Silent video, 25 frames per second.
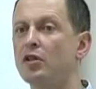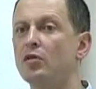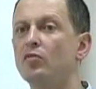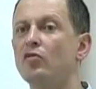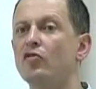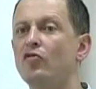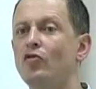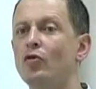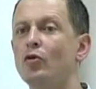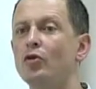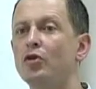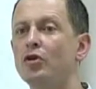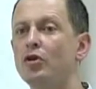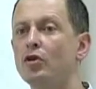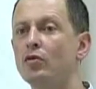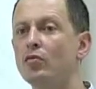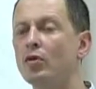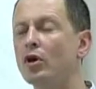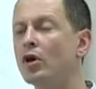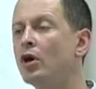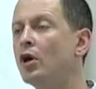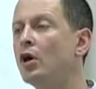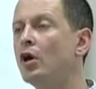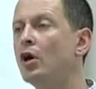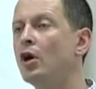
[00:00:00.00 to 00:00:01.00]
флюидами?
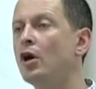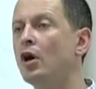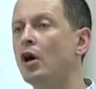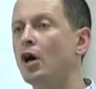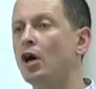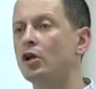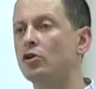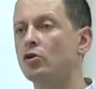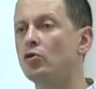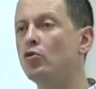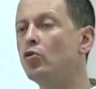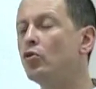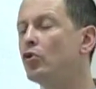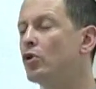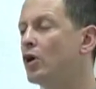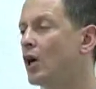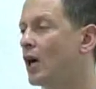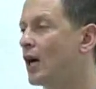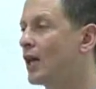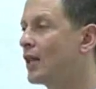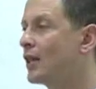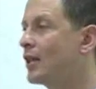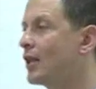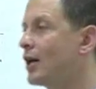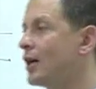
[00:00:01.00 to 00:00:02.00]
Откуда
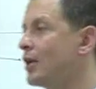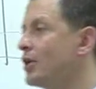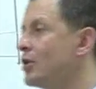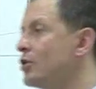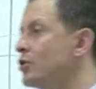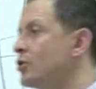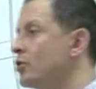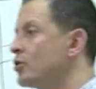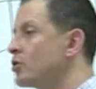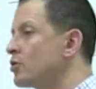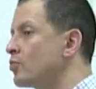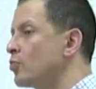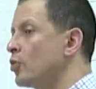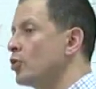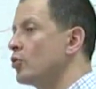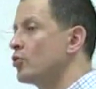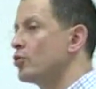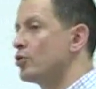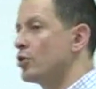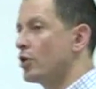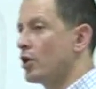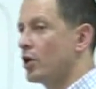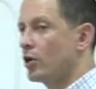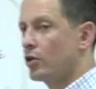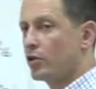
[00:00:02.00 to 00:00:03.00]
одна личность
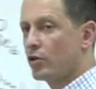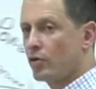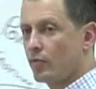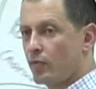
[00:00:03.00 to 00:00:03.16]
получает